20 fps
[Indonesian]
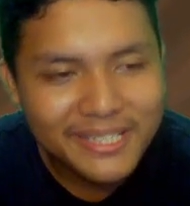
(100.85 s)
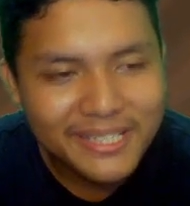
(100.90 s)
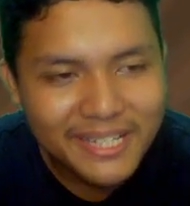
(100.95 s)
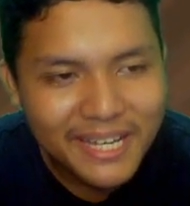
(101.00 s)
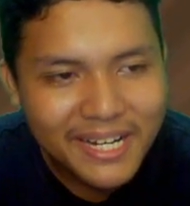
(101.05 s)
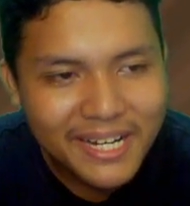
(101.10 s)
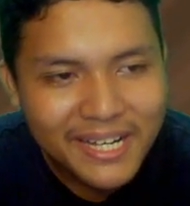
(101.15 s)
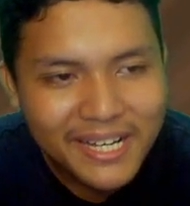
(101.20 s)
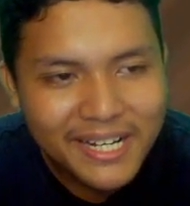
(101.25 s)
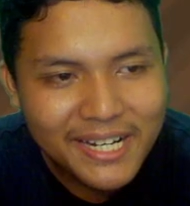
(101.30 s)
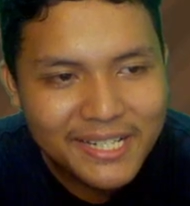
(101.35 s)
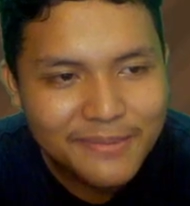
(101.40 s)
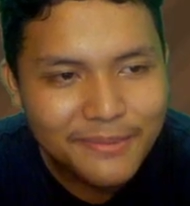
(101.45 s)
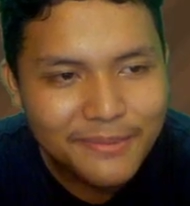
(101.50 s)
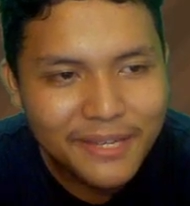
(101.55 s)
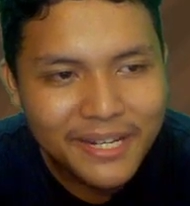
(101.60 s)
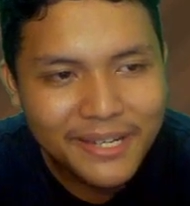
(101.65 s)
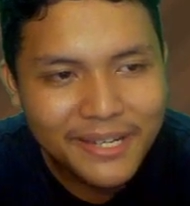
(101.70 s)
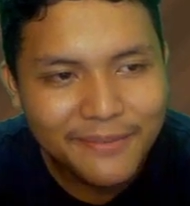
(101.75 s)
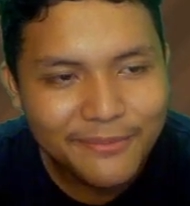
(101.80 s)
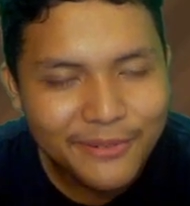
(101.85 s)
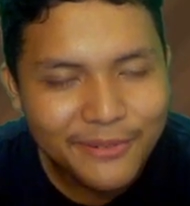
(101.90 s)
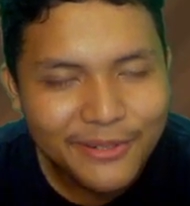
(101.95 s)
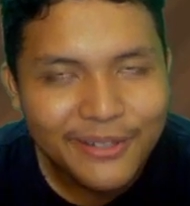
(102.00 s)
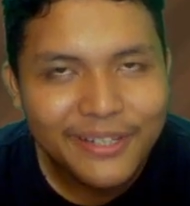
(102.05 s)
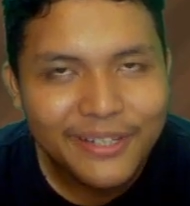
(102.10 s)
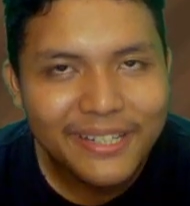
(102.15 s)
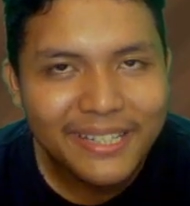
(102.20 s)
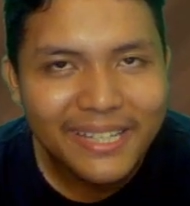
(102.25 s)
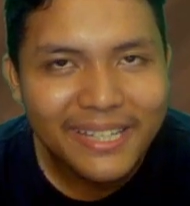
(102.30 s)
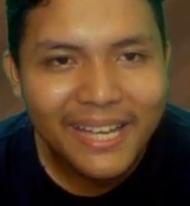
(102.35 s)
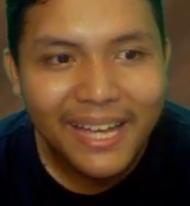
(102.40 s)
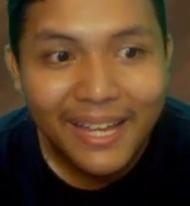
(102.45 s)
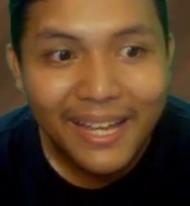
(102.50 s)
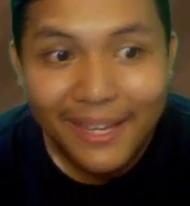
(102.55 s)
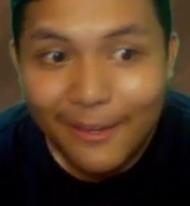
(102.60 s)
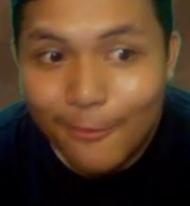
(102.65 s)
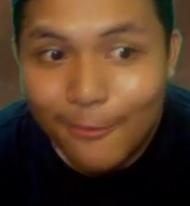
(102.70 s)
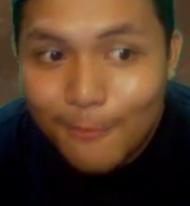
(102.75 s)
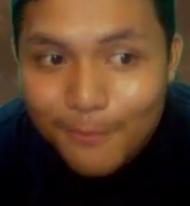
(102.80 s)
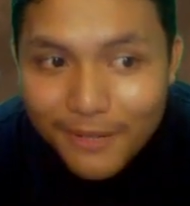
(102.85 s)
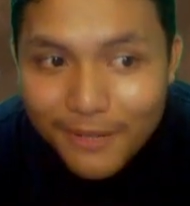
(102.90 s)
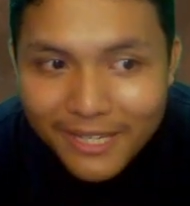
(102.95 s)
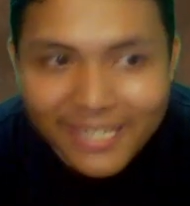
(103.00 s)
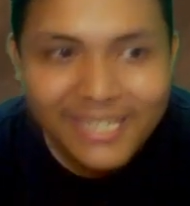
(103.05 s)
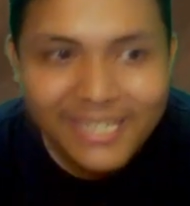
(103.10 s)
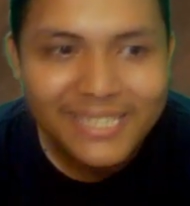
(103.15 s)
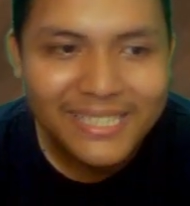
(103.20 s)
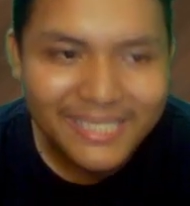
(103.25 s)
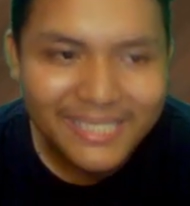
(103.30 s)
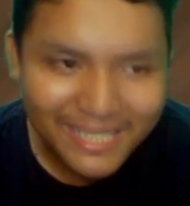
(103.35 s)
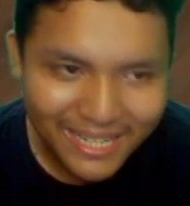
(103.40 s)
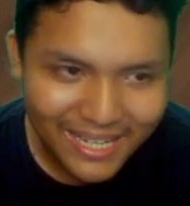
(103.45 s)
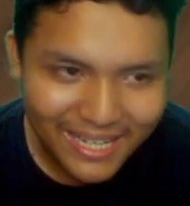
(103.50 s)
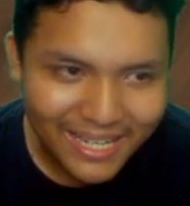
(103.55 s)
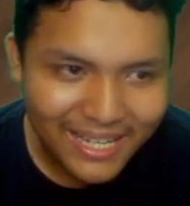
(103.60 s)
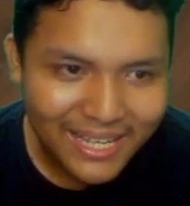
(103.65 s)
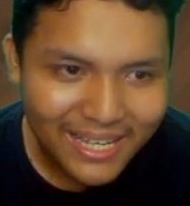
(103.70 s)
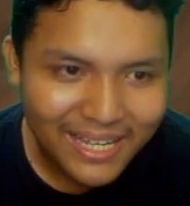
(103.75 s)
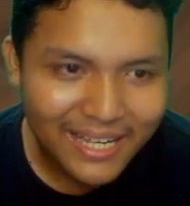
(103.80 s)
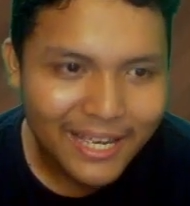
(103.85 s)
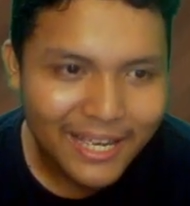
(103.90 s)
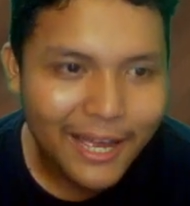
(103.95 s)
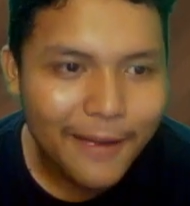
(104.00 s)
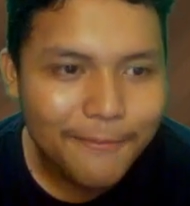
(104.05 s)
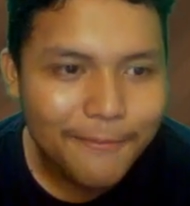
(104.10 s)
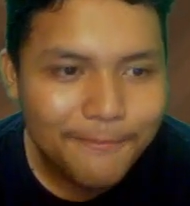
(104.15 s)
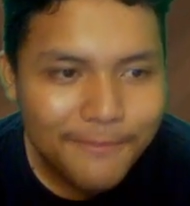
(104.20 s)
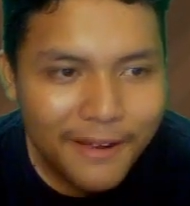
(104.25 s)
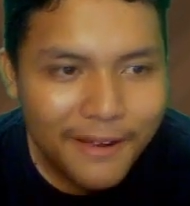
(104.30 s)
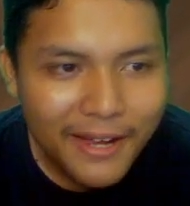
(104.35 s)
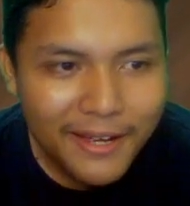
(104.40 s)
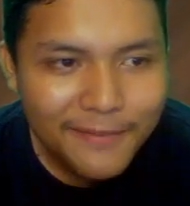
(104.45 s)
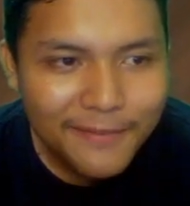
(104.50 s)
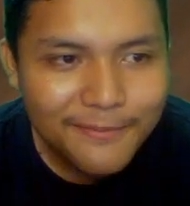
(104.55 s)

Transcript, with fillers: Karena garis miring boy nya bisa apa?